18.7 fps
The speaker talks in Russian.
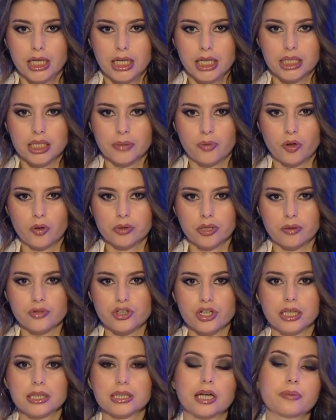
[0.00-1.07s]
Напомним,
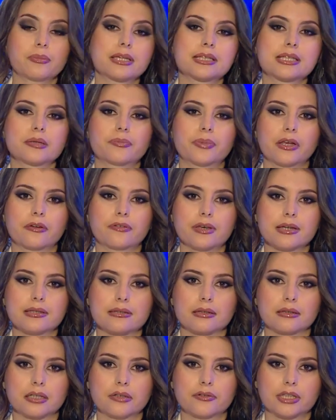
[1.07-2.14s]
член комиссии
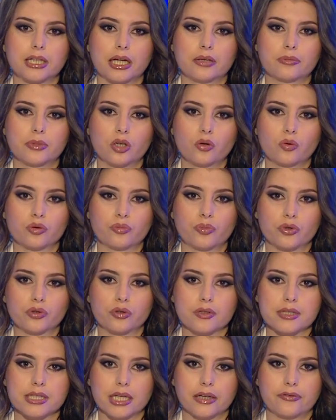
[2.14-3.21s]
«Приветинг» Виталий Мирон подал
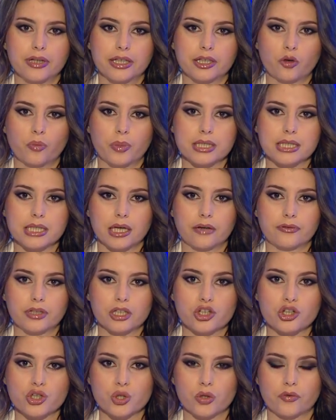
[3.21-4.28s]
заявление об отставке
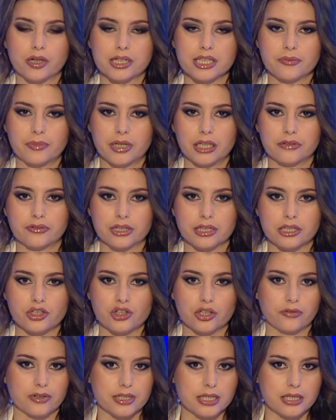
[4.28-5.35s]
6 октября
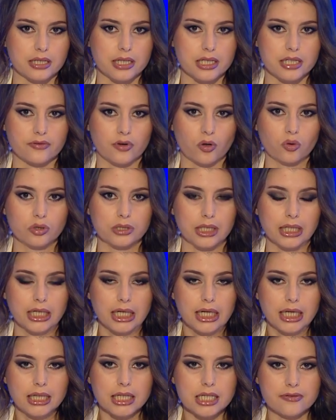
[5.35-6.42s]
2023 года,
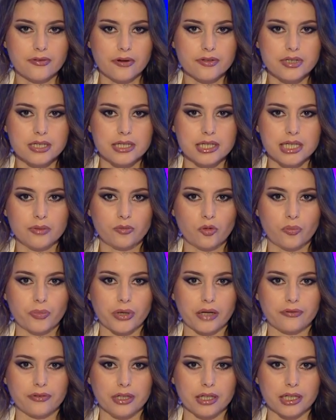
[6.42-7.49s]
назвав систему
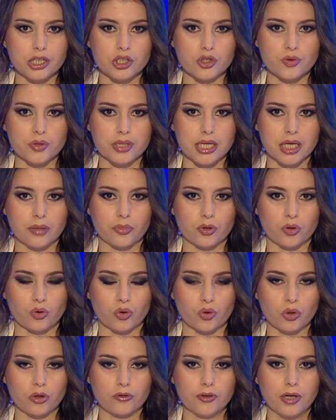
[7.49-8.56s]
проверки судей и
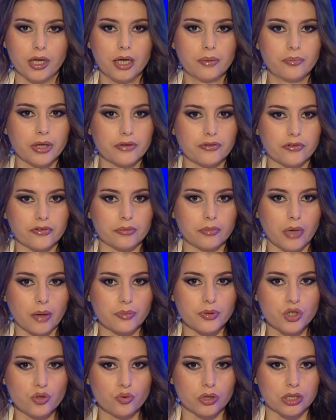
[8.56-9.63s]
прокуроров правовым
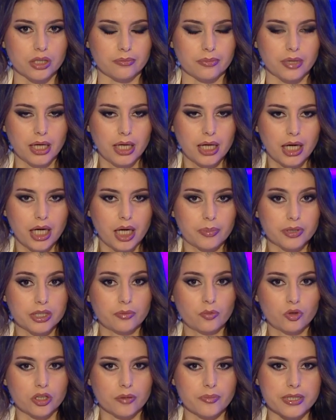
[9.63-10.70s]
абсурдом. Об этом
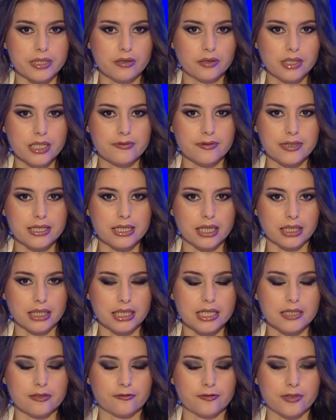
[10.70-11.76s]
он написал на своей
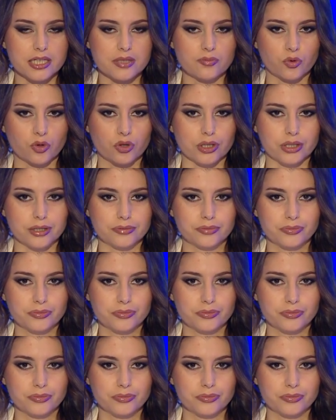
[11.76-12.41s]
странице в Фейсбуке.